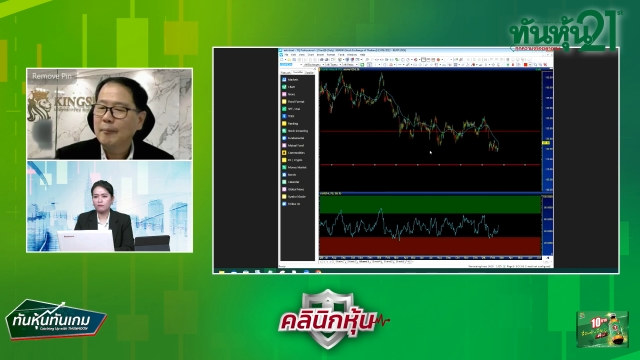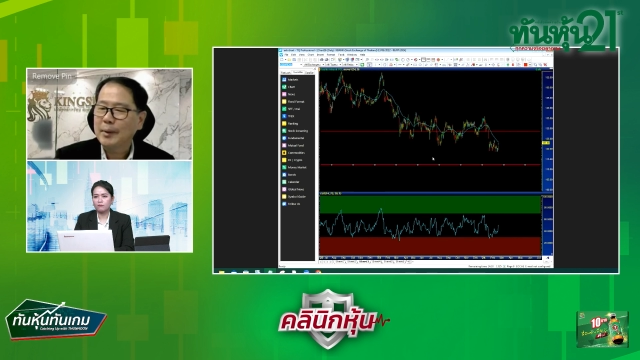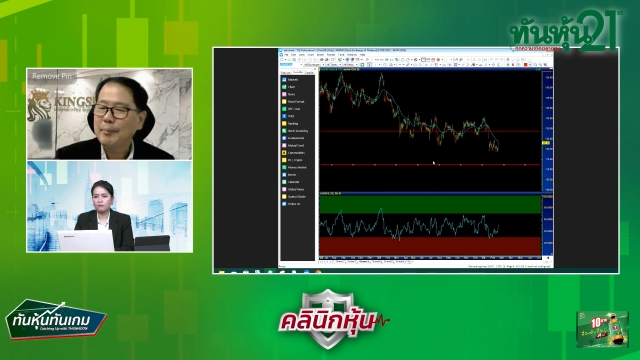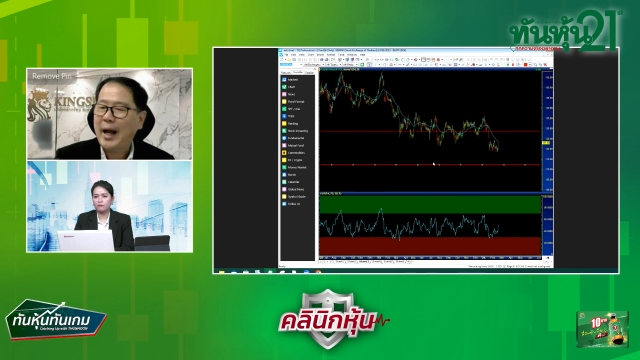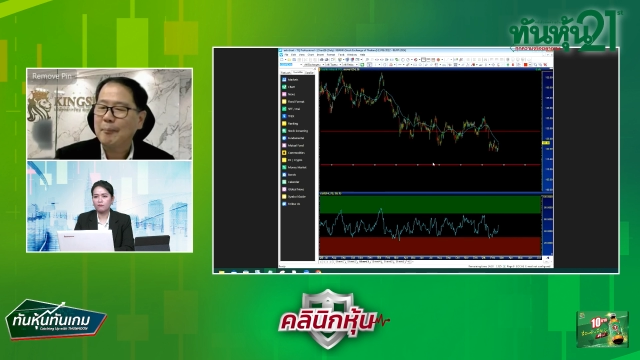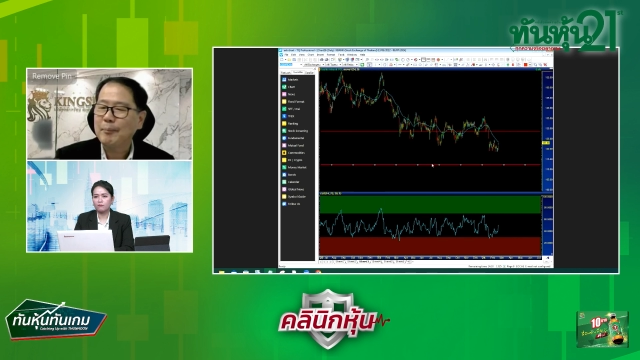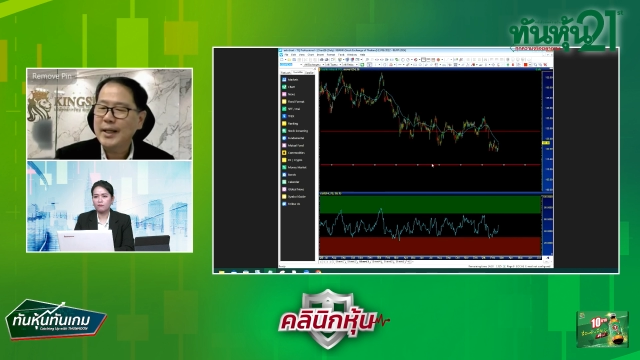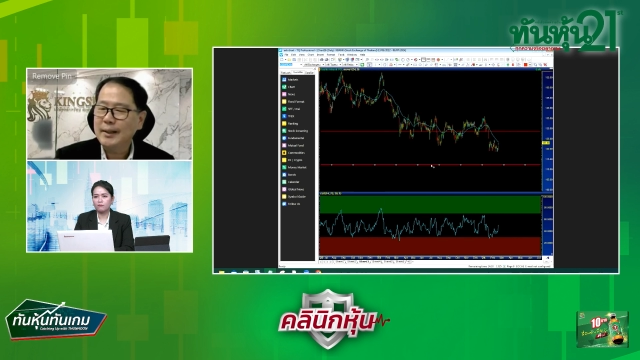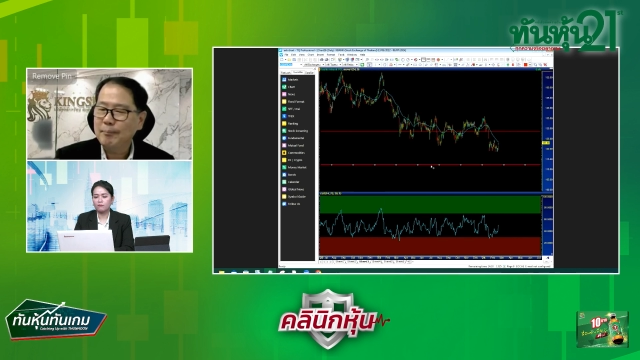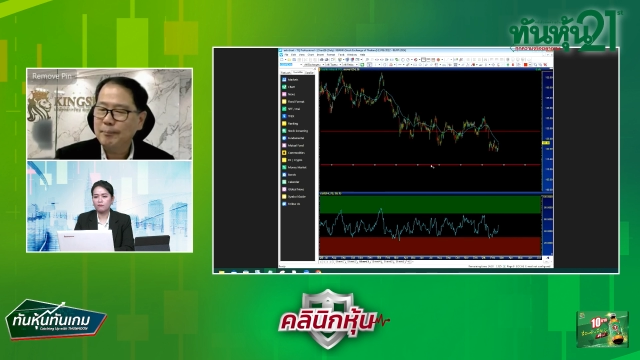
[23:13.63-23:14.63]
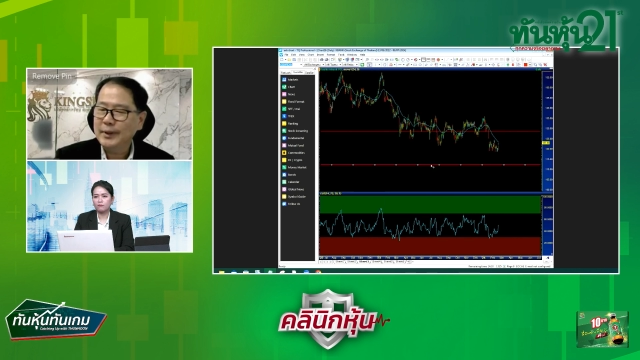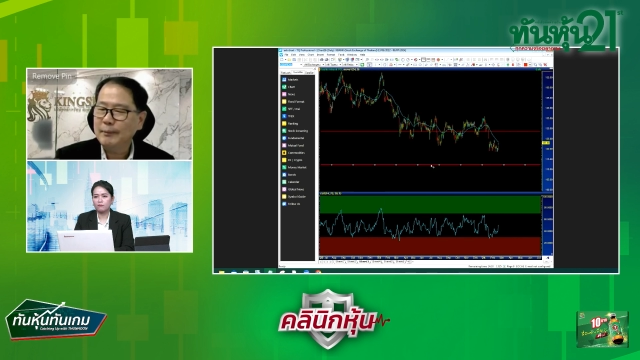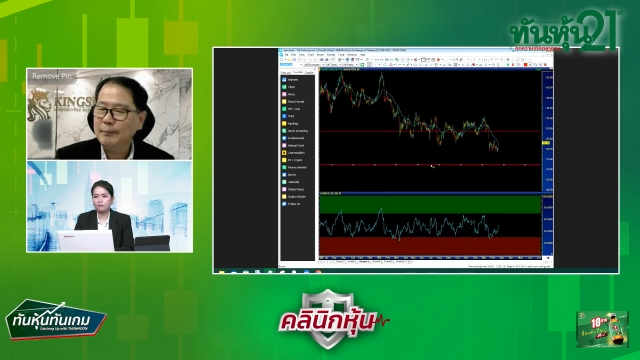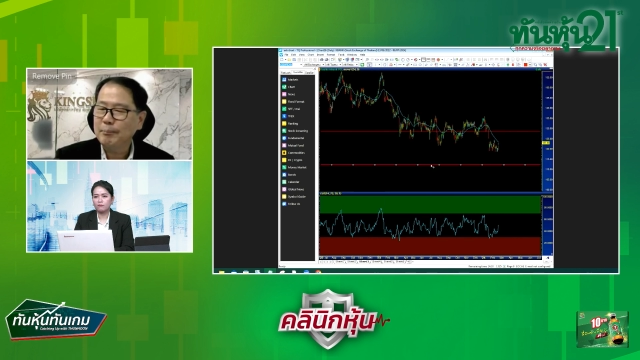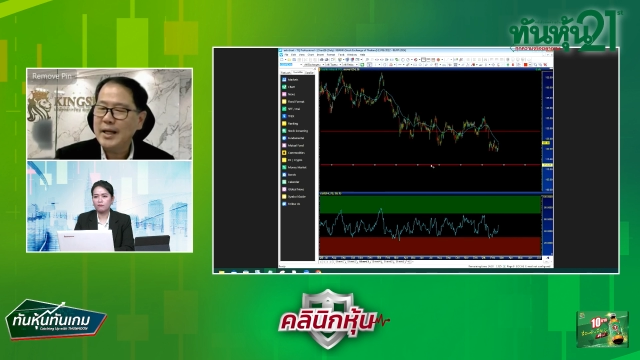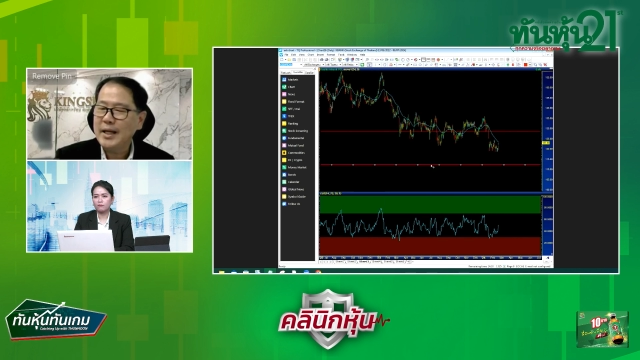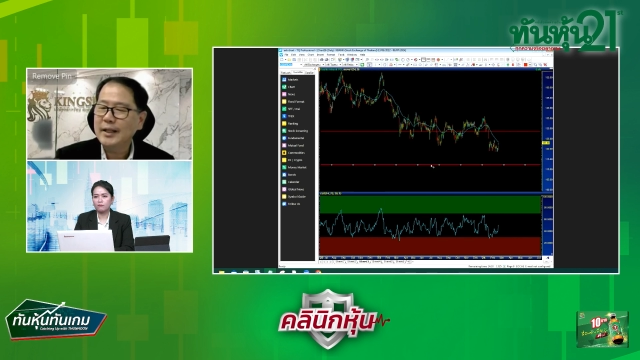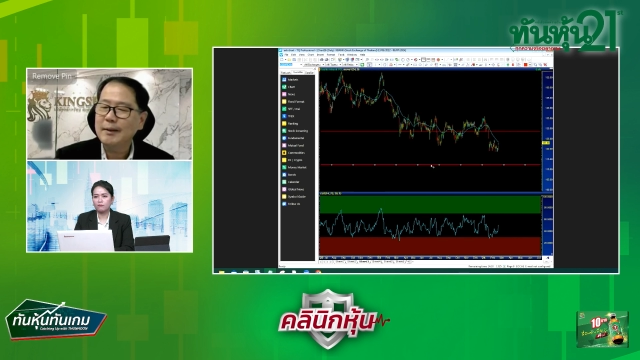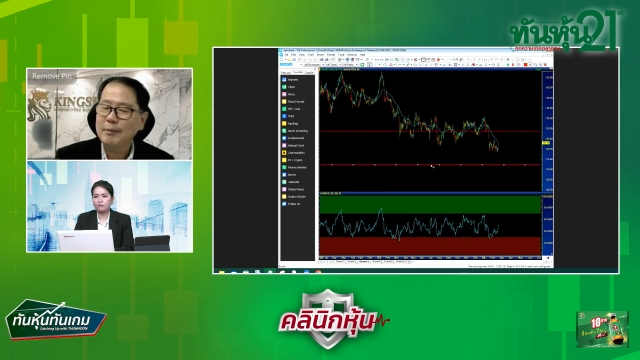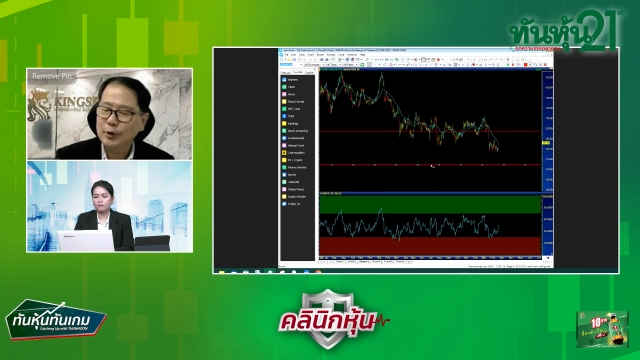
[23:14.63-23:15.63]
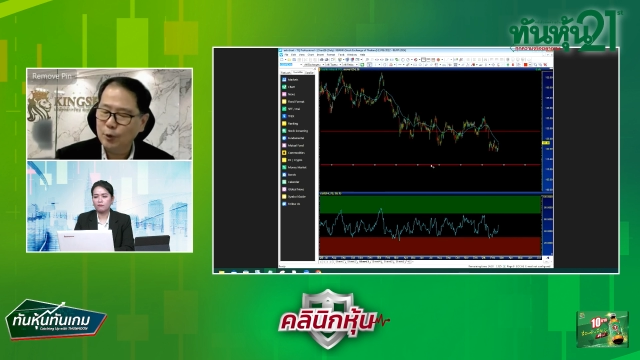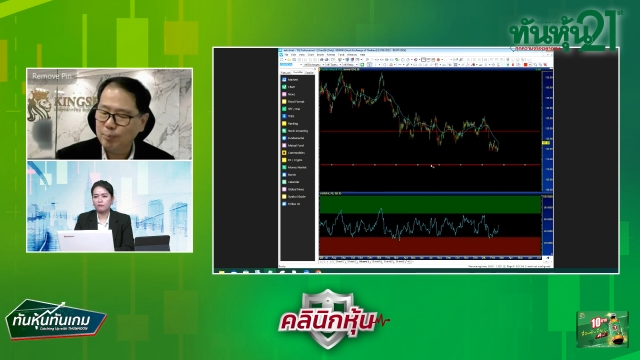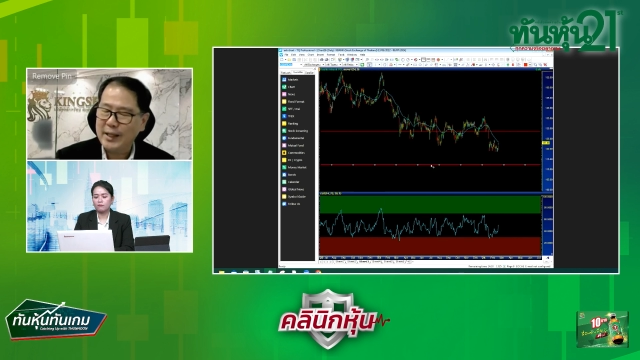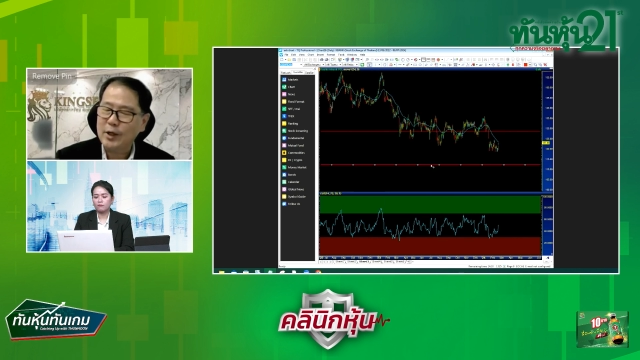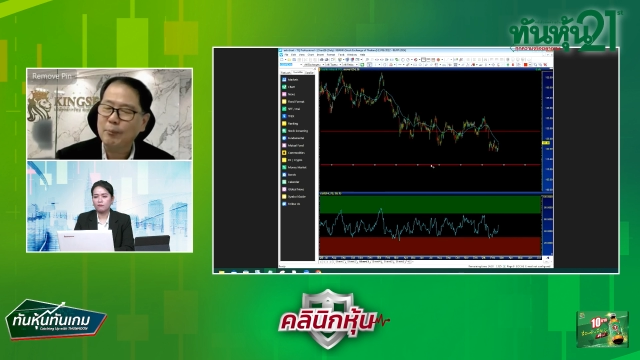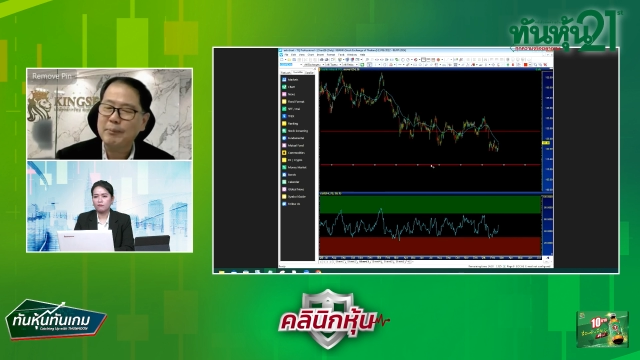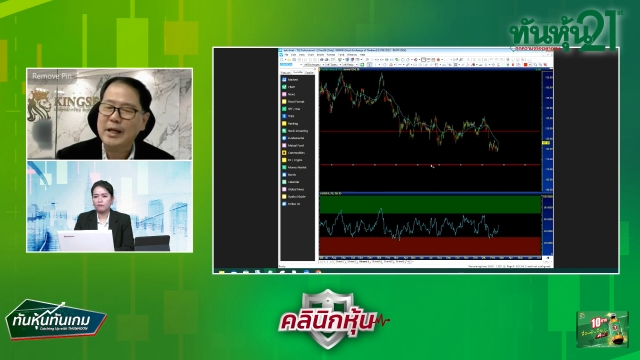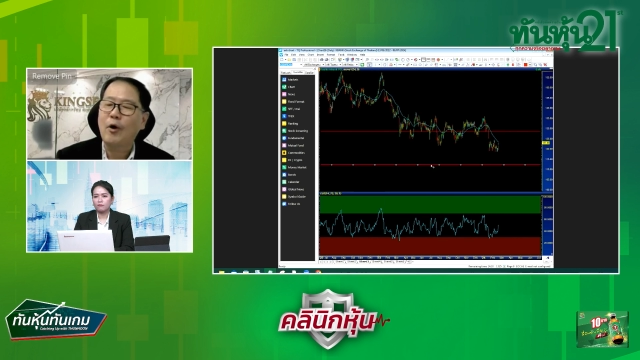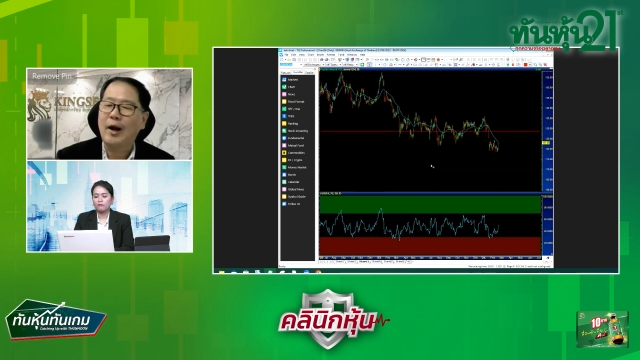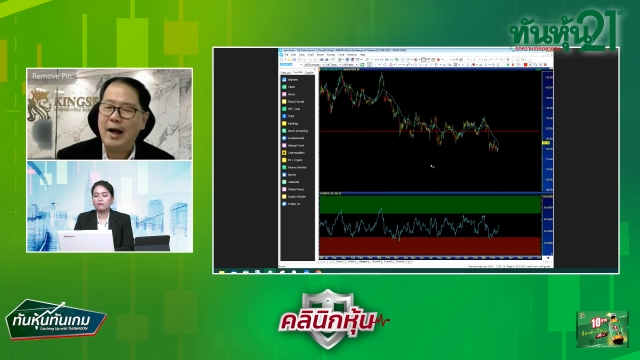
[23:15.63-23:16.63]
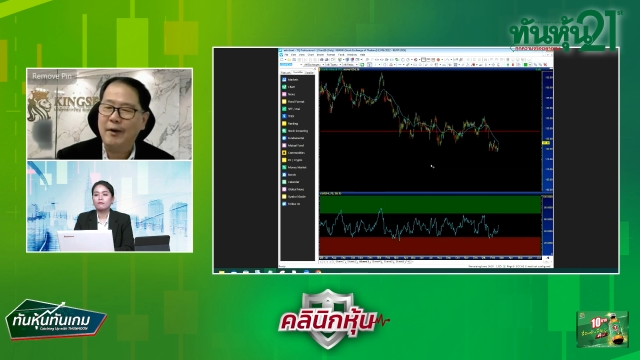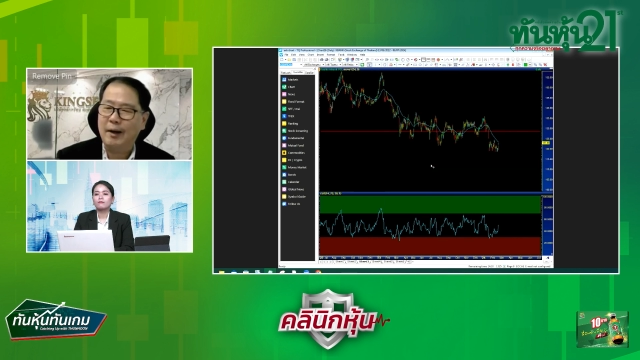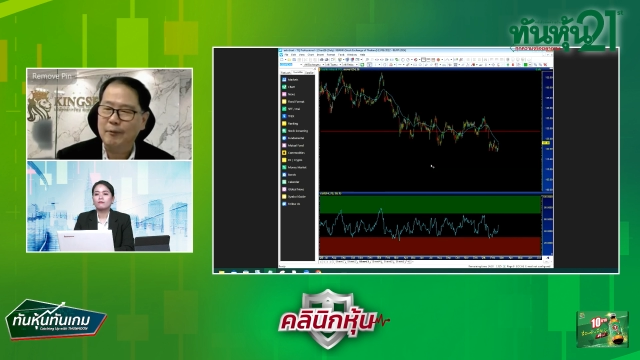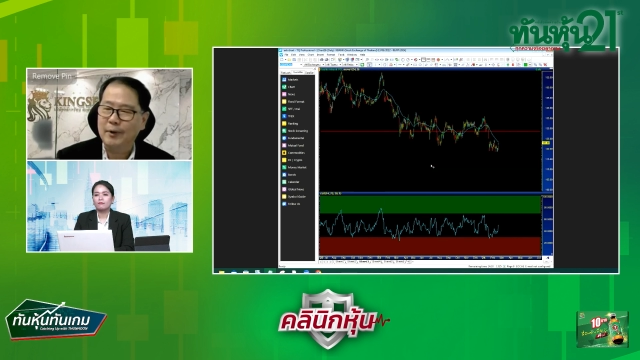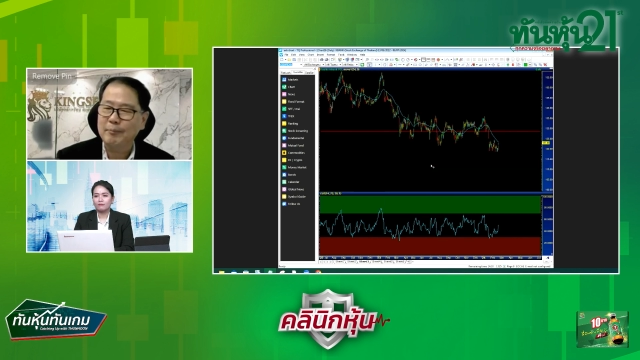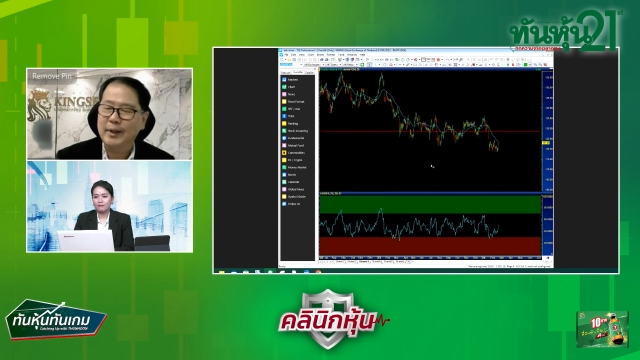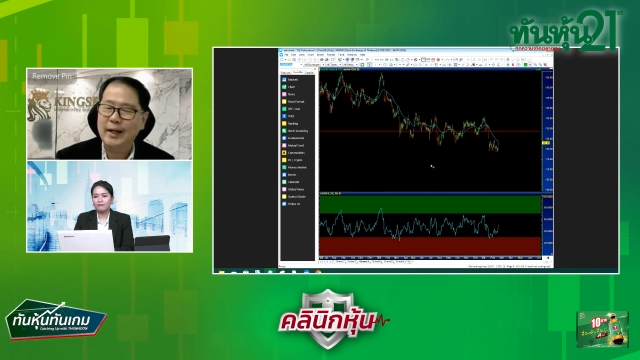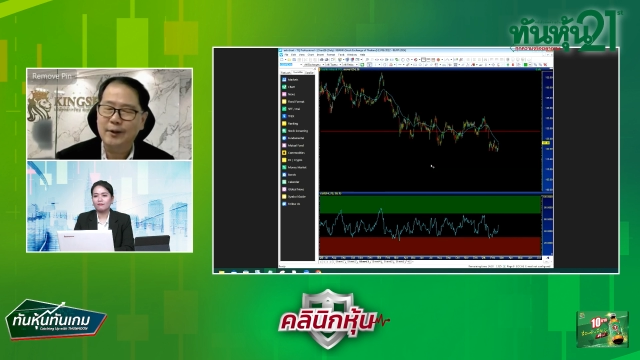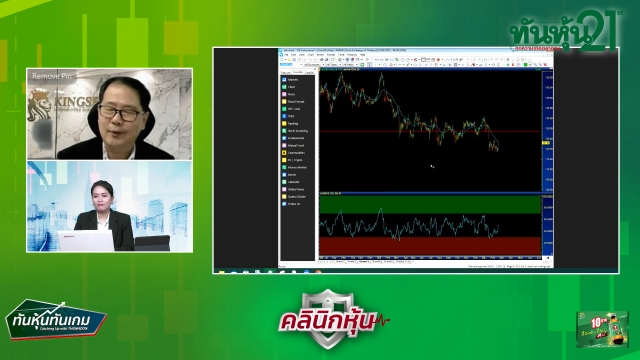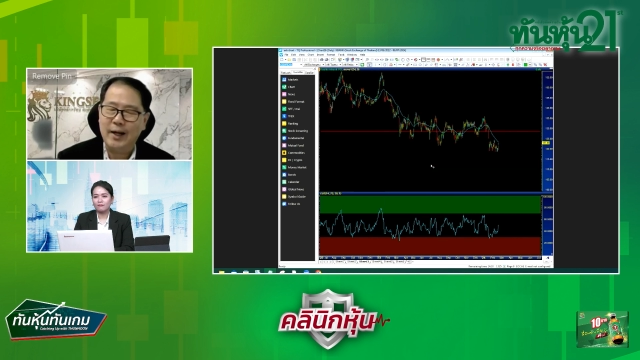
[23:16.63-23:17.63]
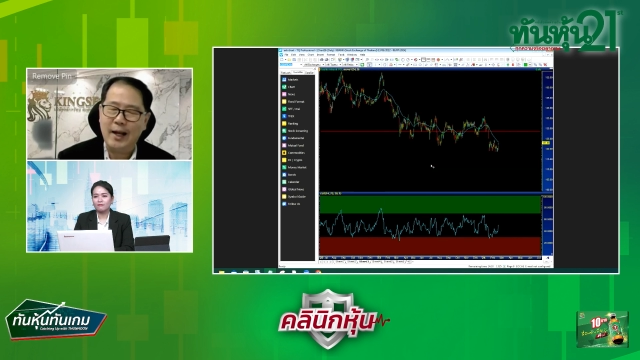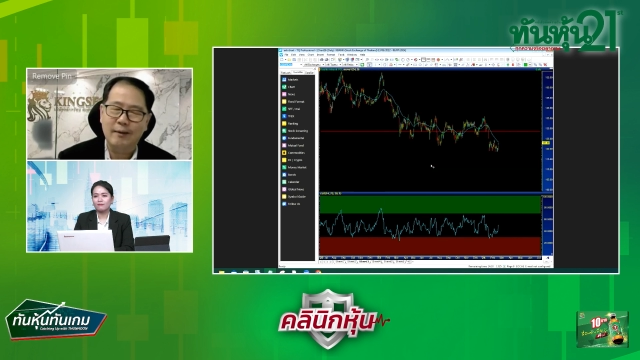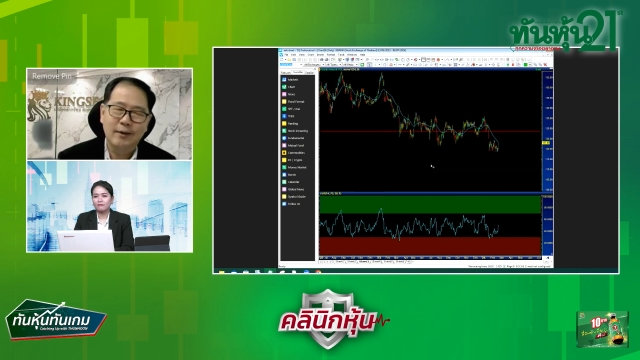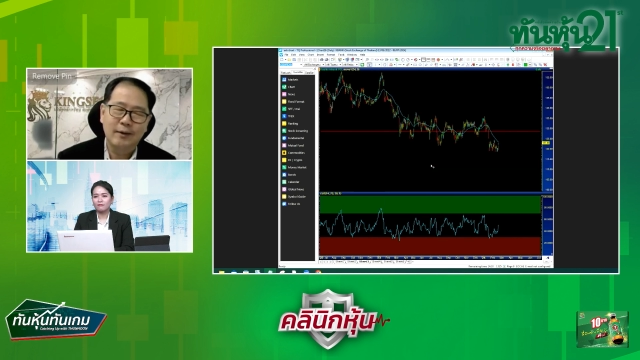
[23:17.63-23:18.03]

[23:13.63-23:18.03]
มันผ่านปีที่ปีที่ดีที่สุดไปไปก่อนแล้วมันประเด็นตรงนี้